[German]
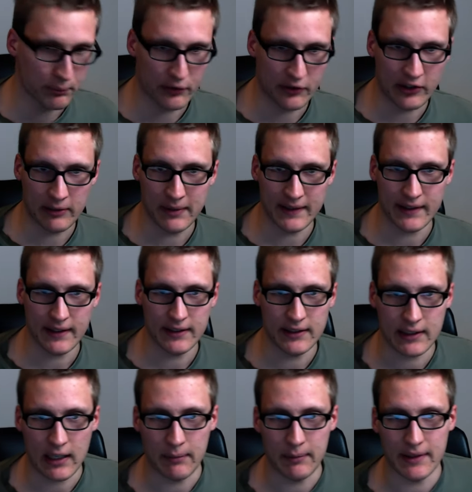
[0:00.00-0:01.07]
Buttermesser ne,
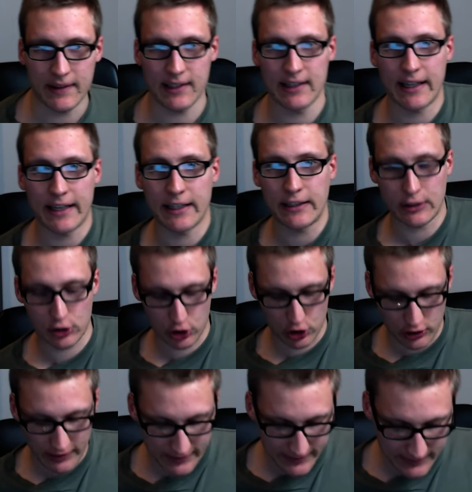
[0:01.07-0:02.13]
kann man sich leicht
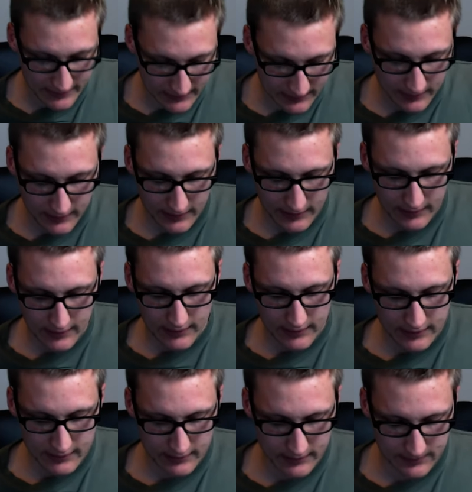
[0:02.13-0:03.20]
schneiden.
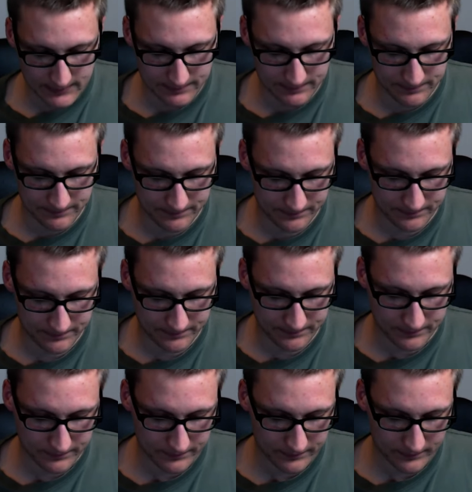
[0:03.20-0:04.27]
Ähm,
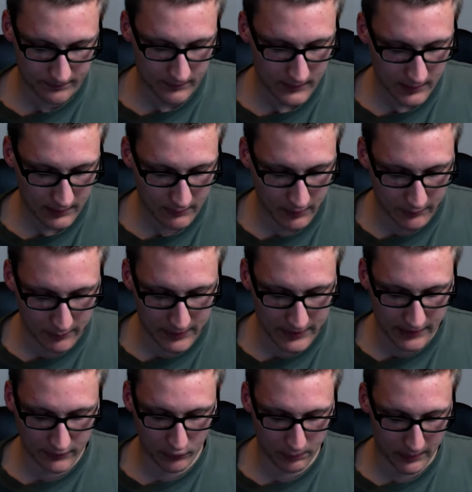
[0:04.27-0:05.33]
wenn man
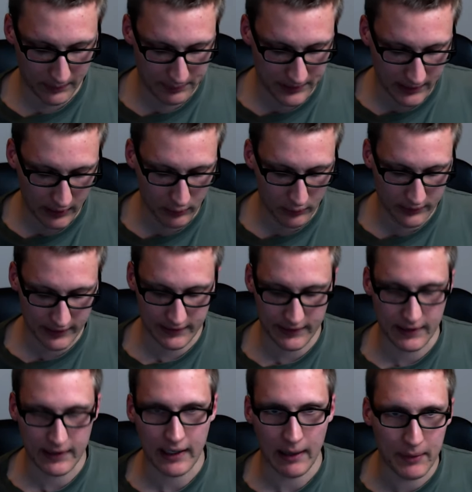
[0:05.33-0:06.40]
irgendwie so Papierhaut hat, da
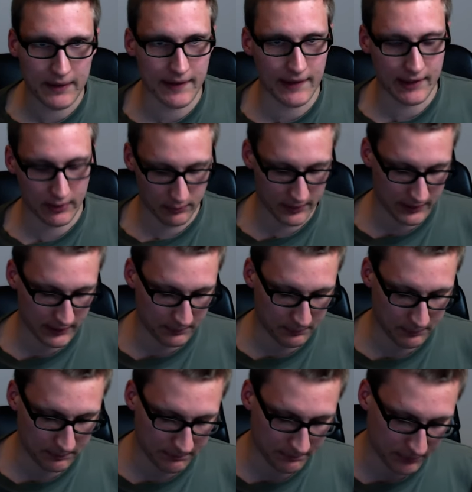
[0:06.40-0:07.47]
kann man sich auch mit einem
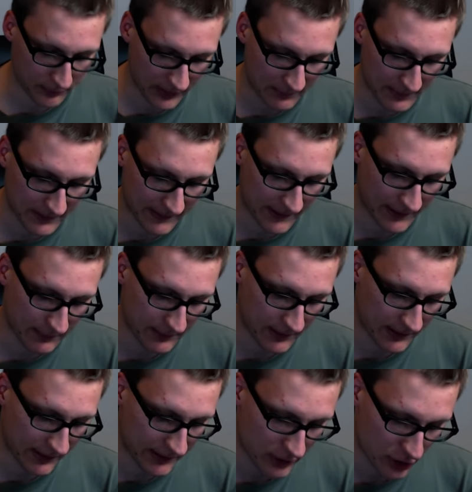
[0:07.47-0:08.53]
Buttermesser halt mal
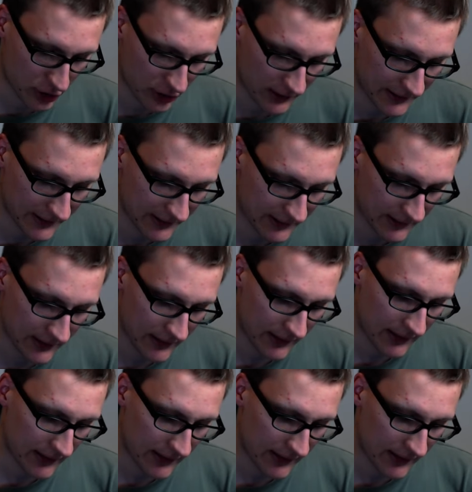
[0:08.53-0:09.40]
leicht schneiden.